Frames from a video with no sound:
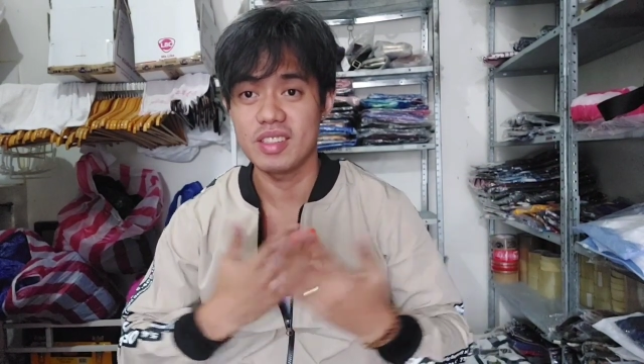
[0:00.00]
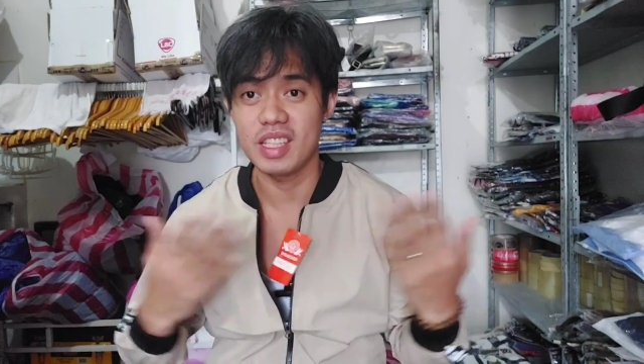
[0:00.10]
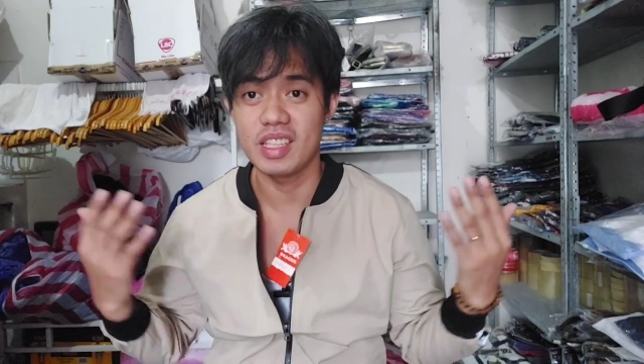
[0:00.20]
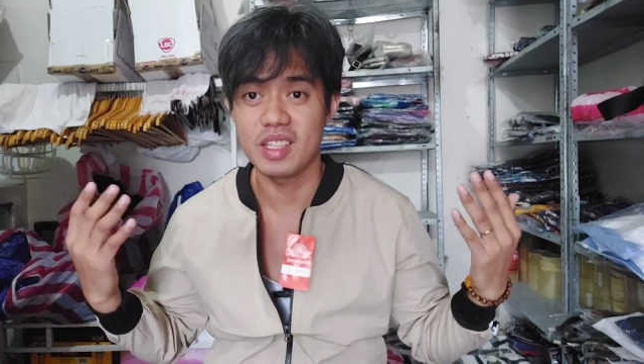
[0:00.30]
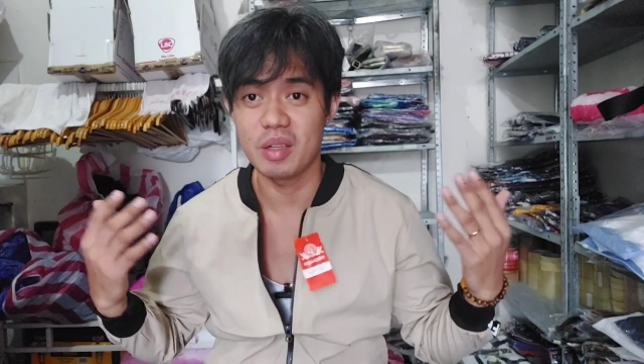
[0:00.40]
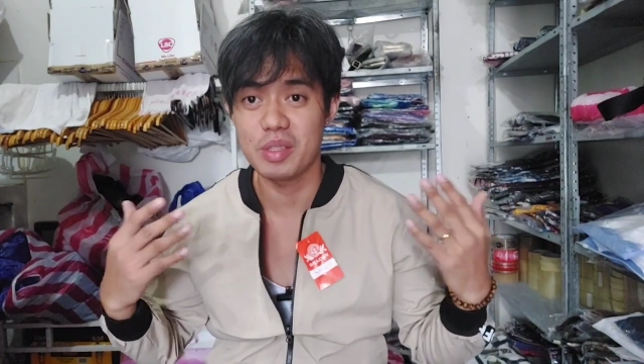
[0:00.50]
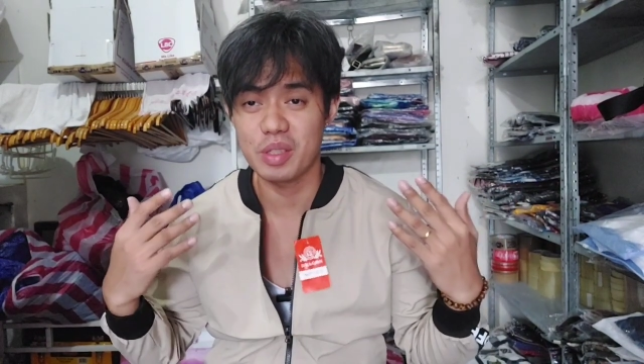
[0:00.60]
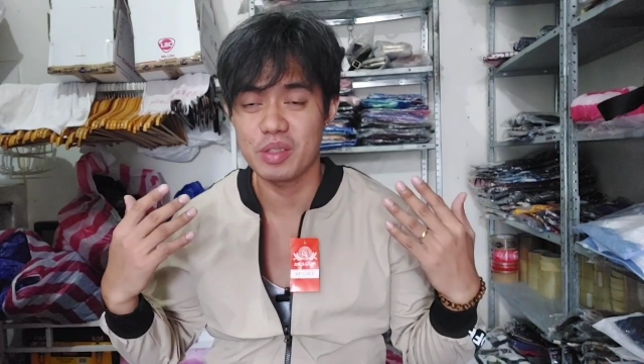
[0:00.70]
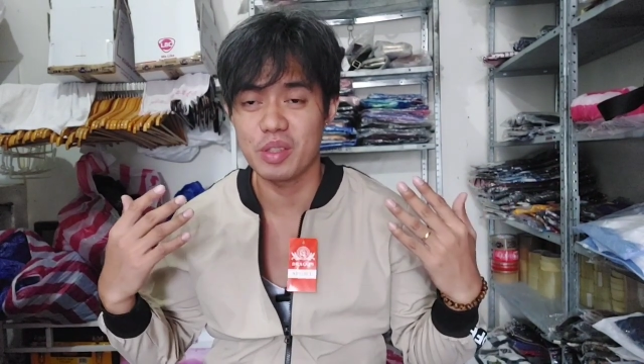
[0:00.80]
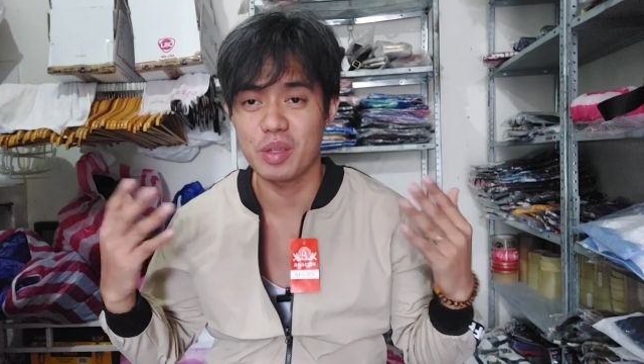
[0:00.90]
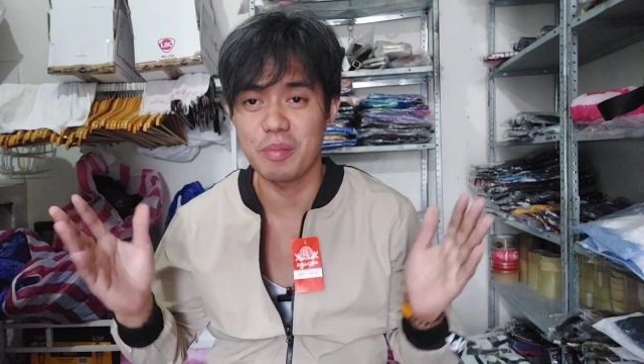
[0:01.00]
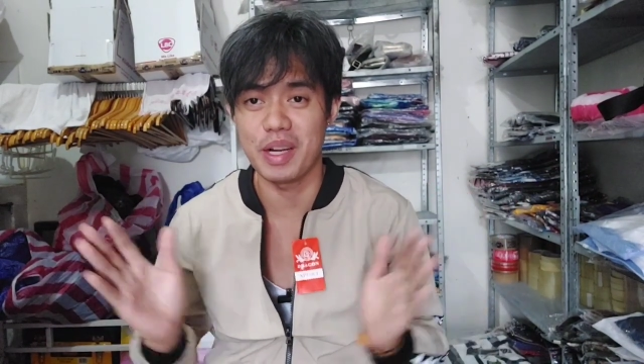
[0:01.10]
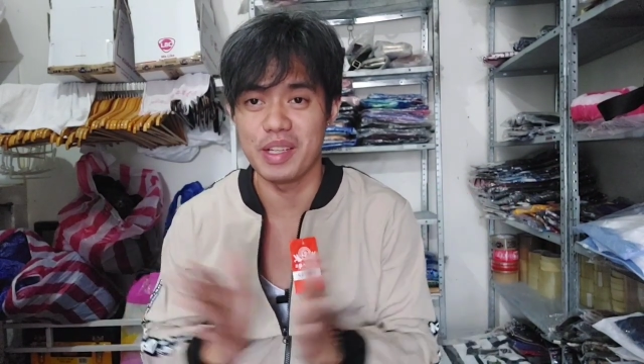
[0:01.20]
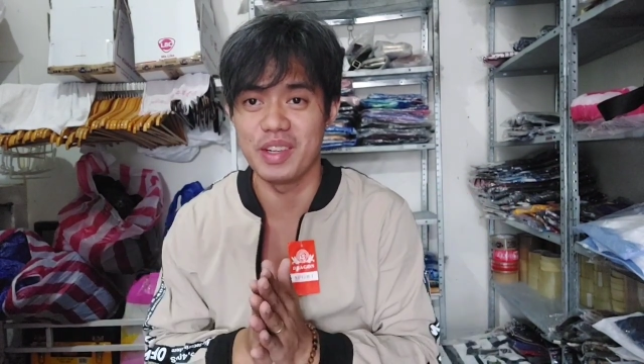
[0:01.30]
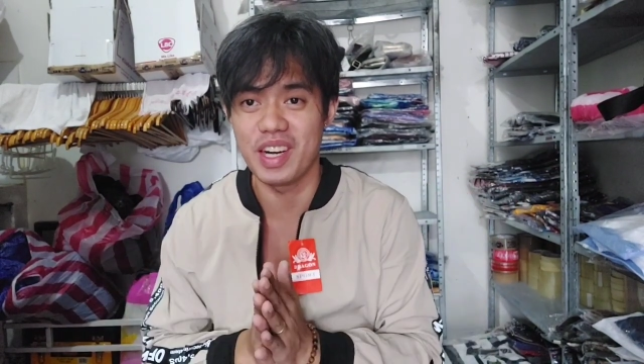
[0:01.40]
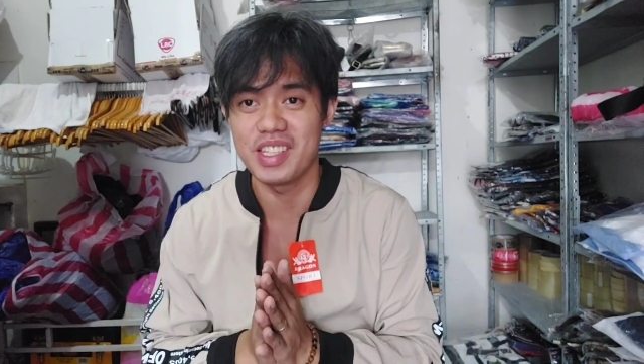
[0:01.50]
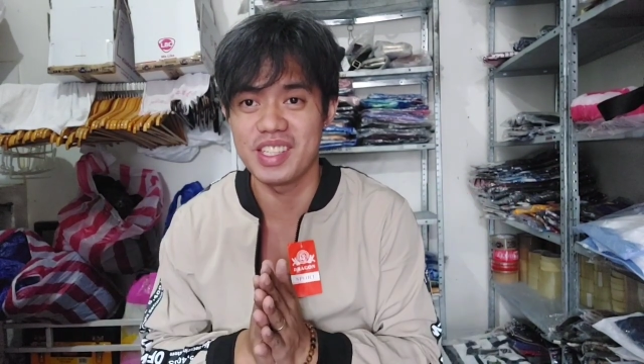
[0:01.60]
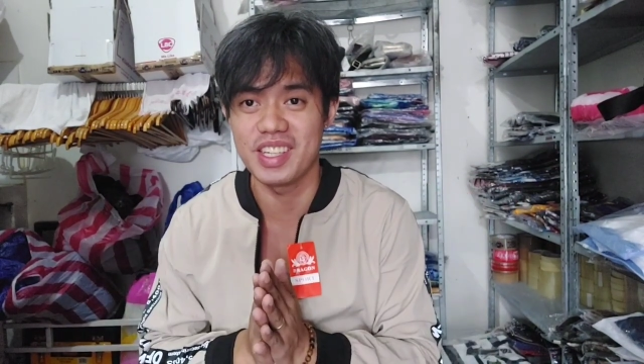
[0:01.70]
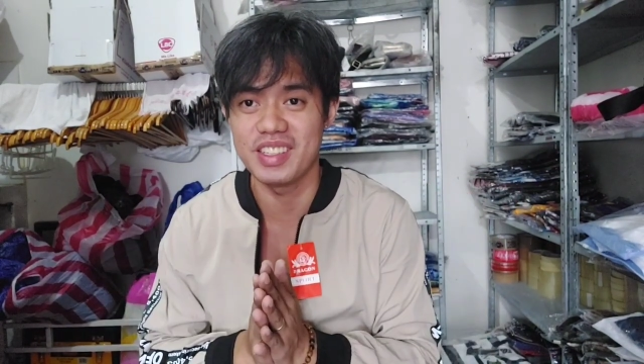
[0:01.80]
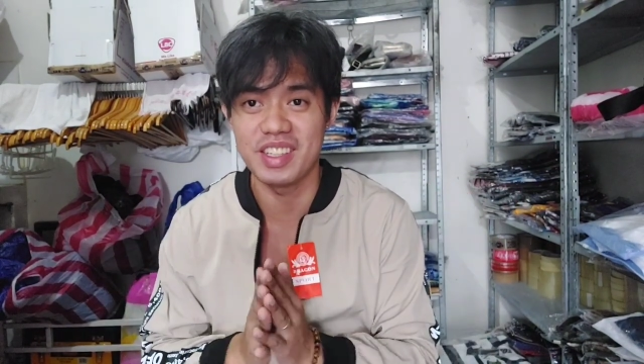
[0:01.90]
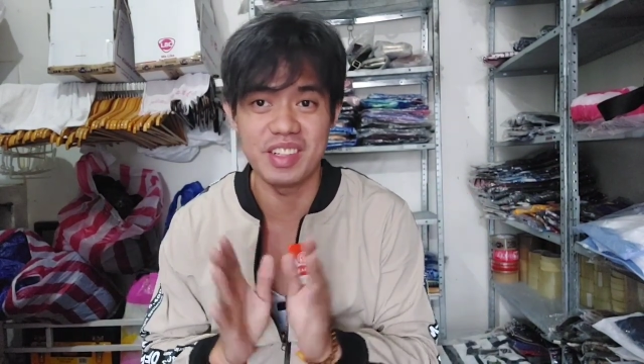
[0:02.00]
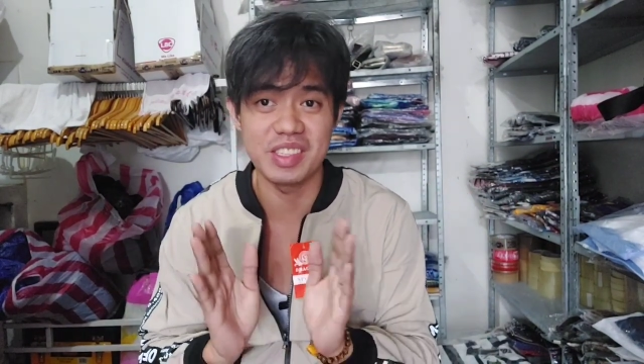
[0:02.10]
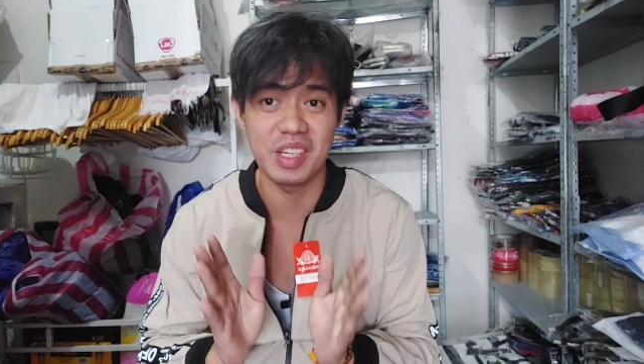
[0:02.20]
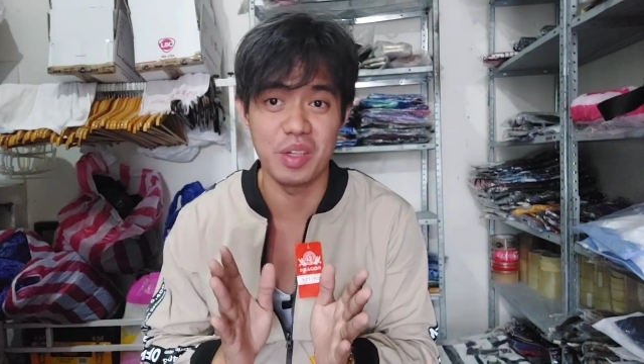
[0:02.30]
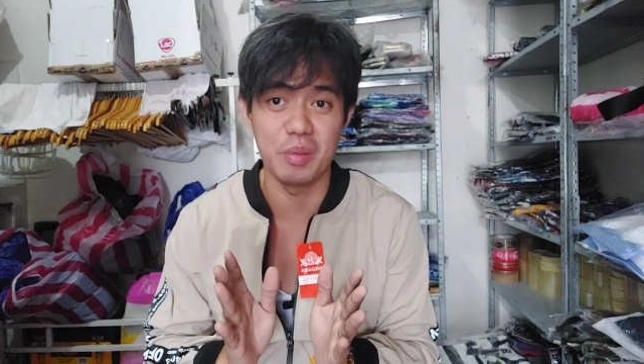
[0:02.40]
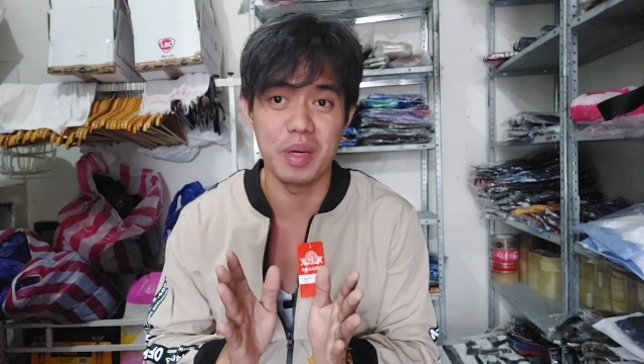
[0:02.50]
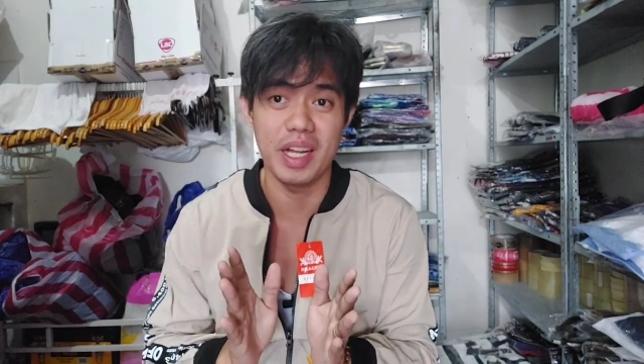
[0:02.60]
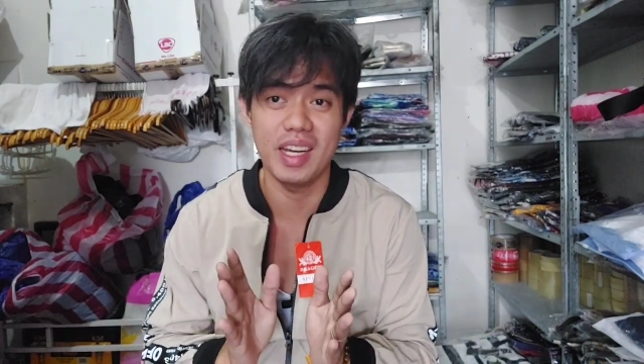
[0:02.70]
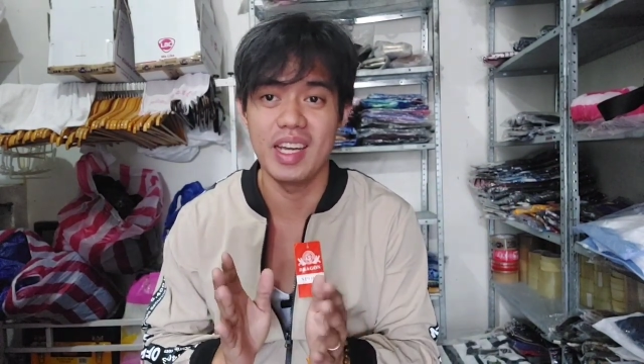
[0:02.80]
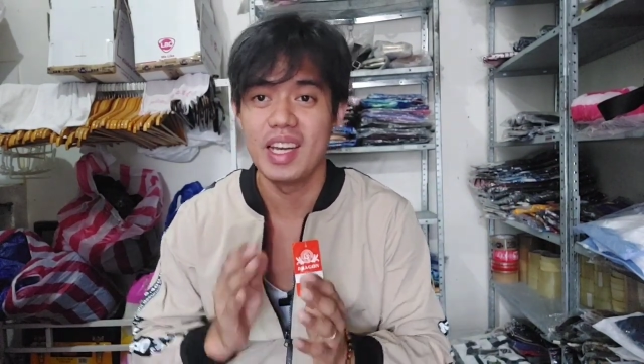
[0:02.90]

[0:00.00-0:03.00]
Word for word: Tingnan nyo, suot-suot ko pa rin yung large ngayon. Hindi ko na siya hinubad.